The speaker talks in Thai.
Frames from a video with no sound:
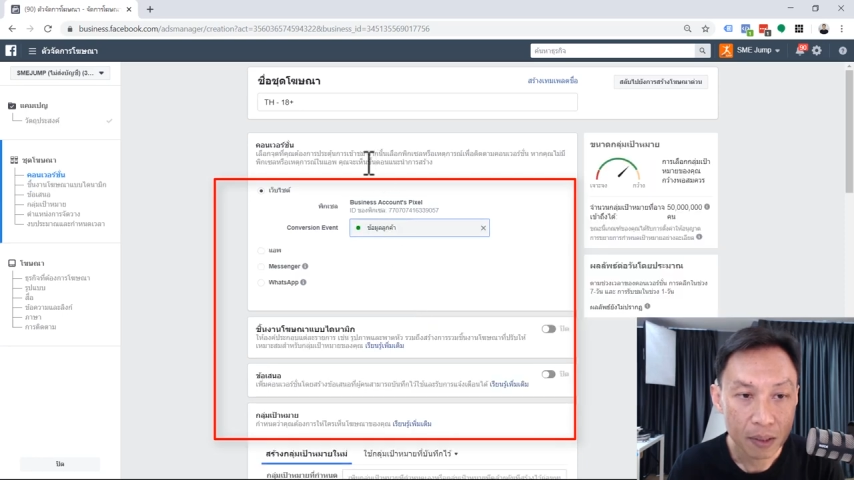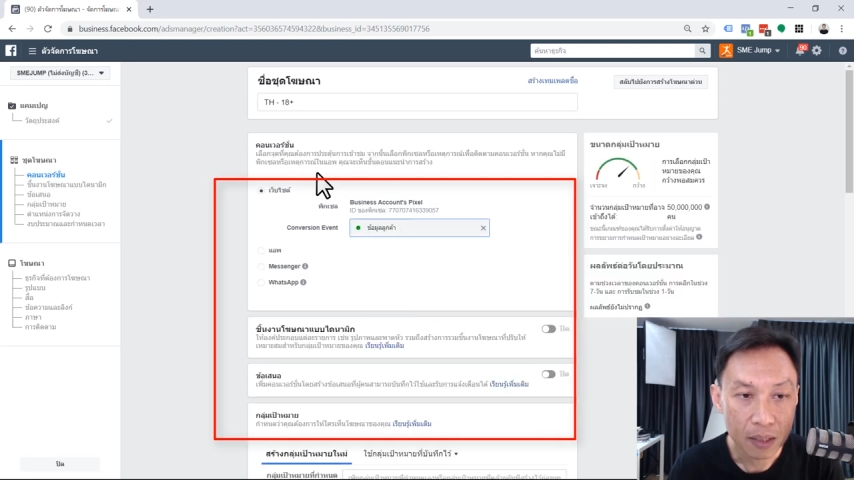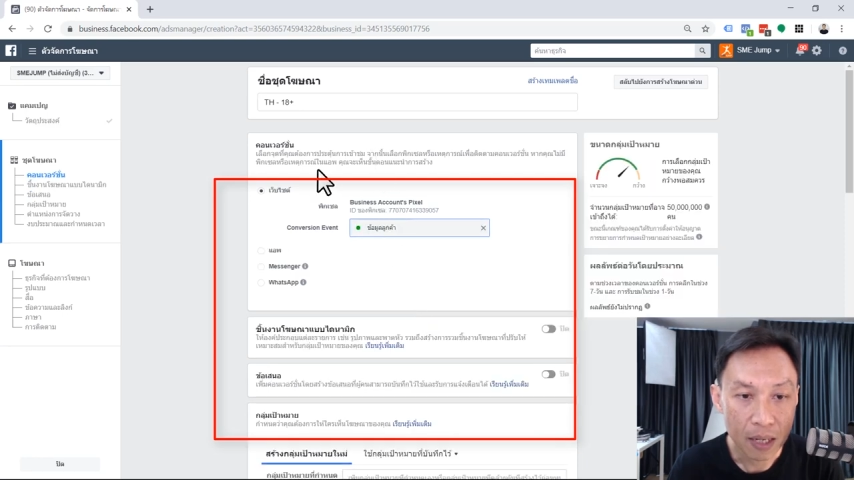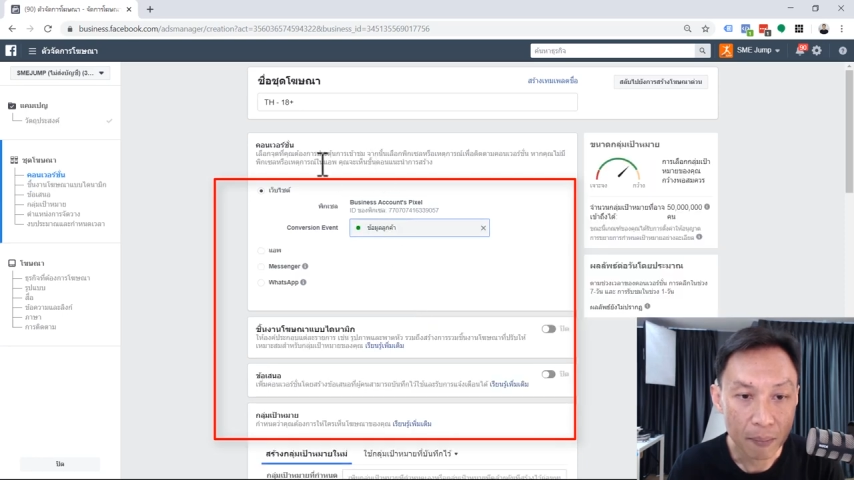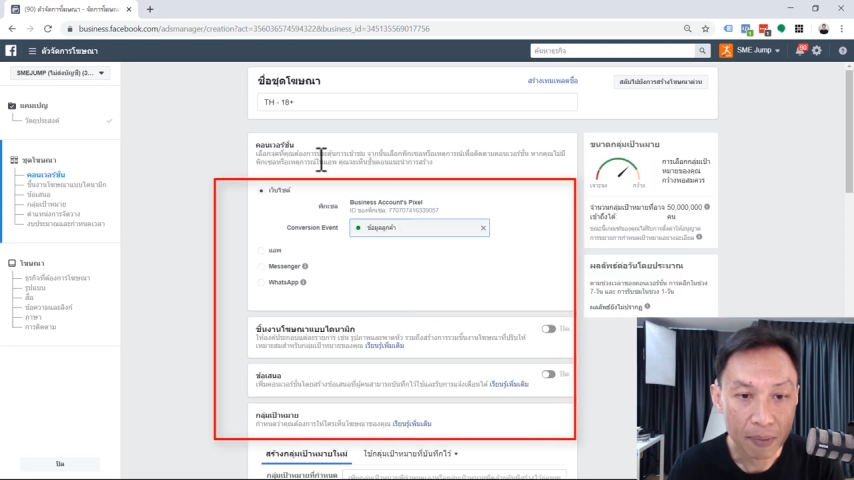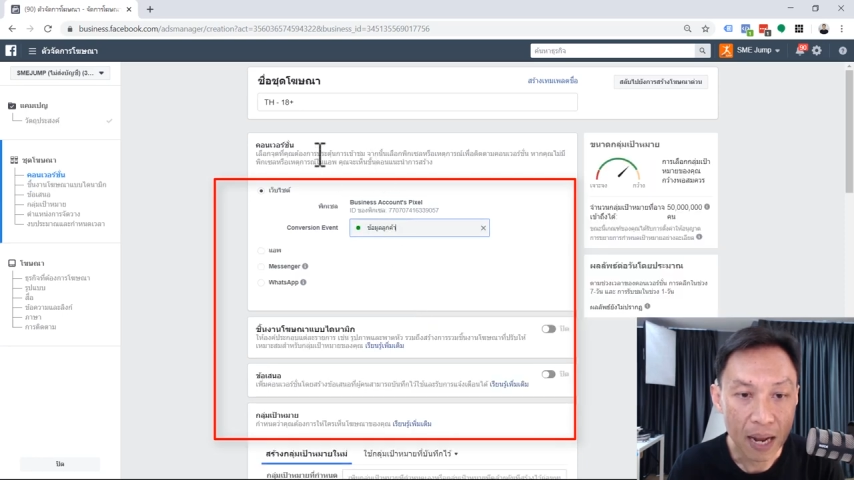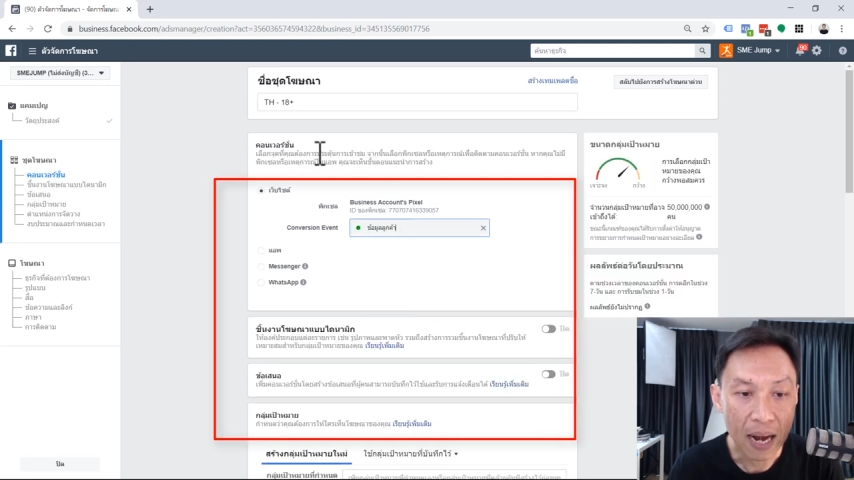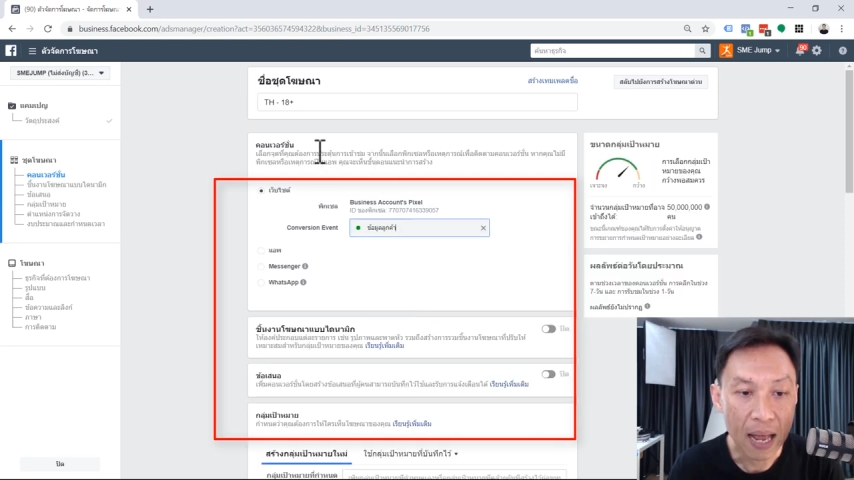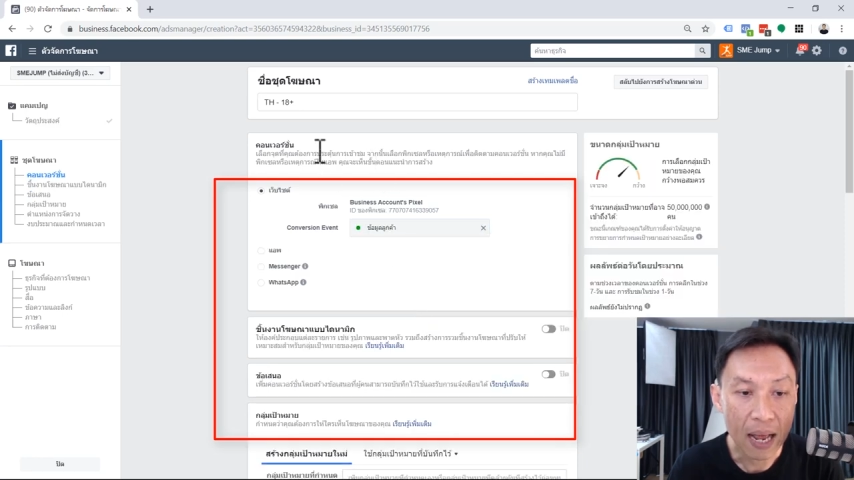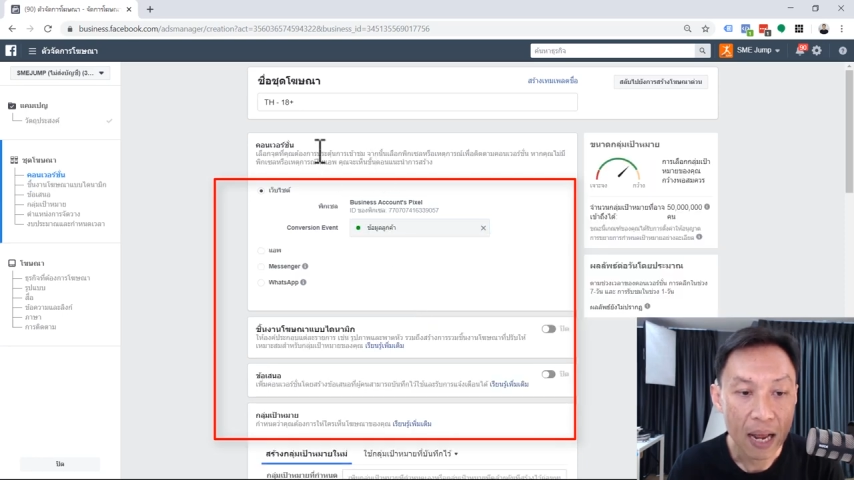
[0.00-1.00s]
นะครับได้
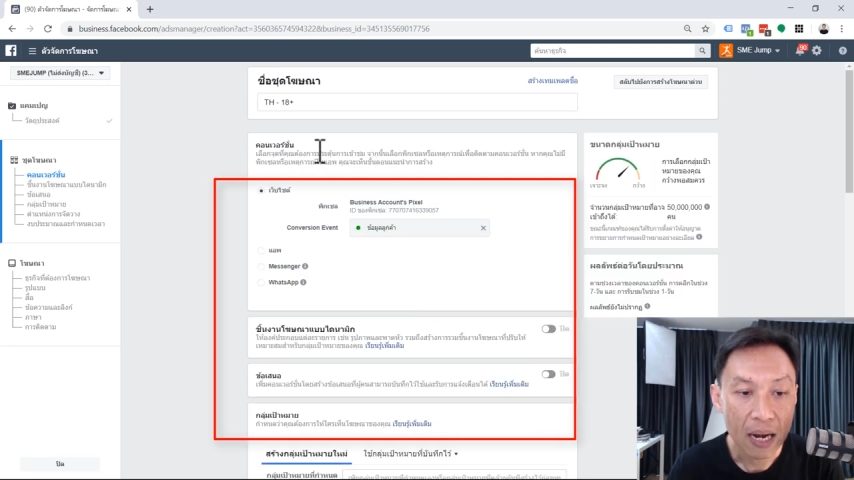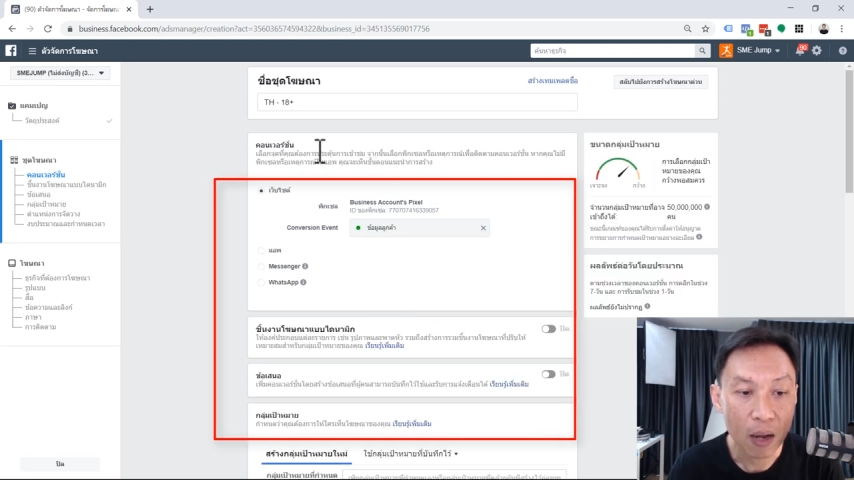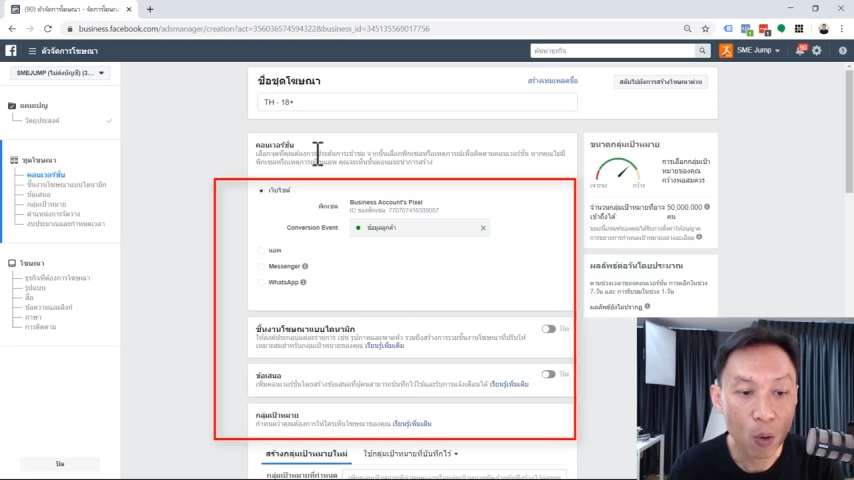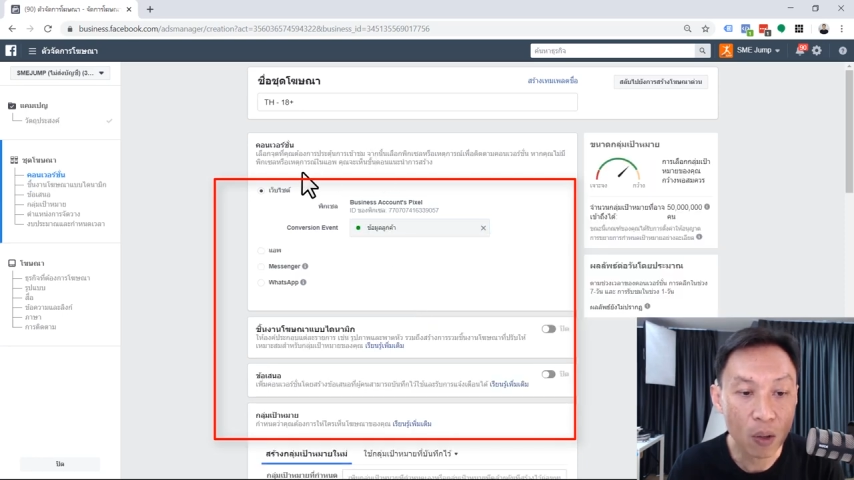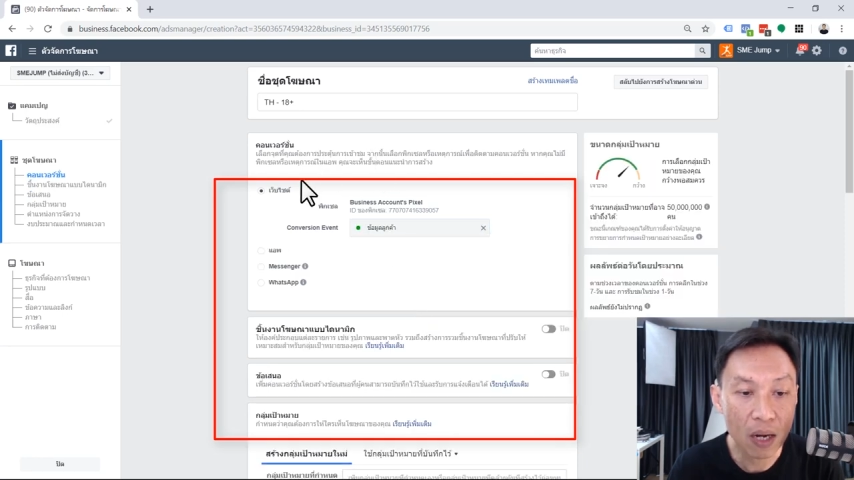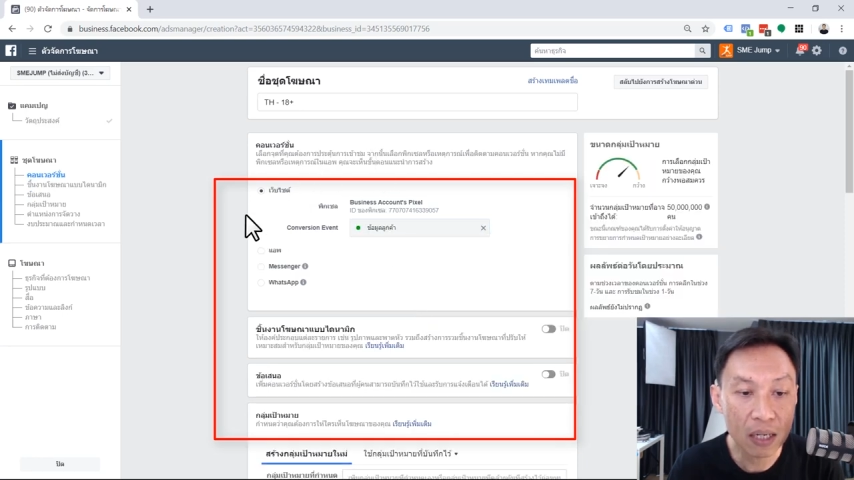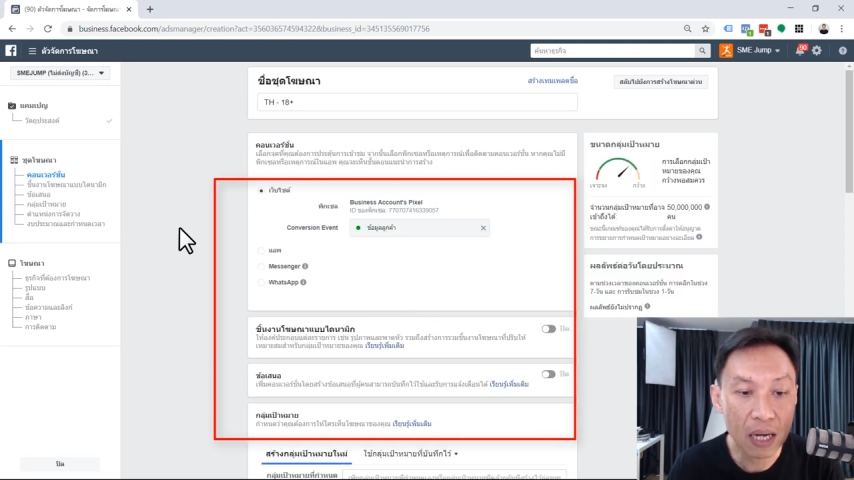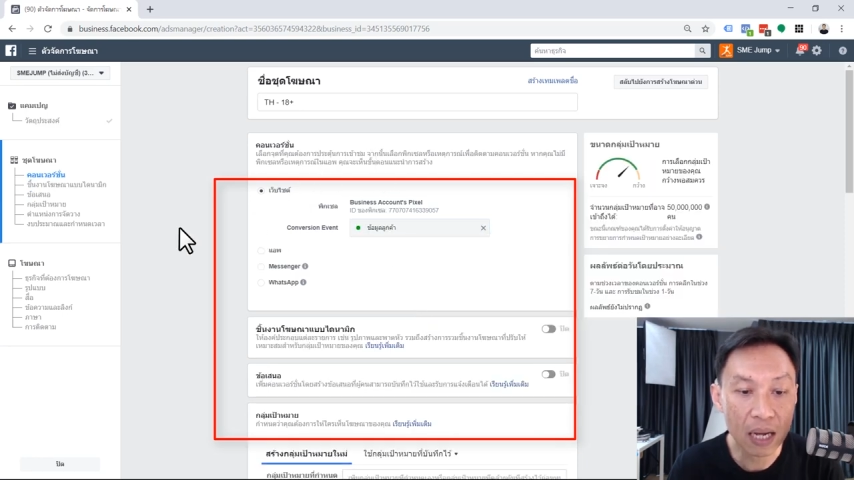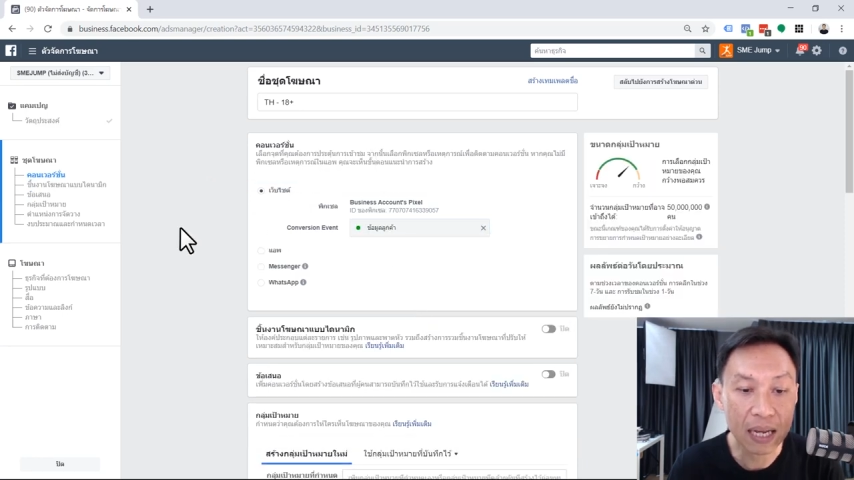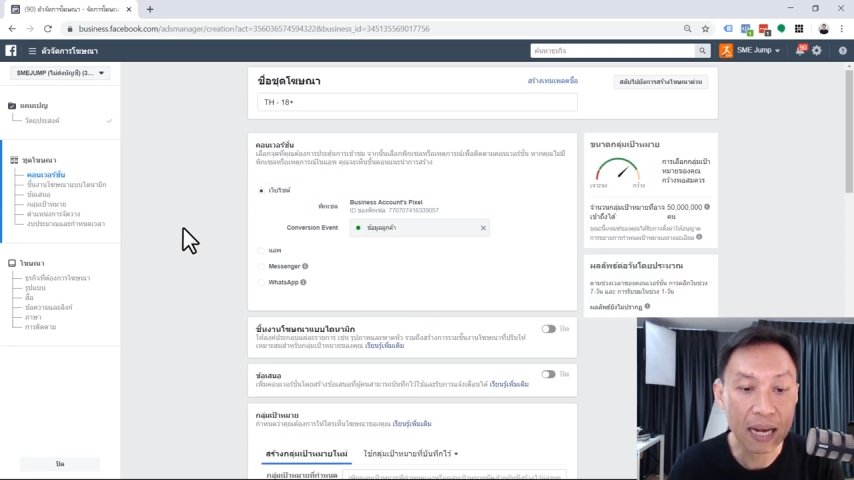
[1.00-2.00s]
ละแล้วคุณก็เลือก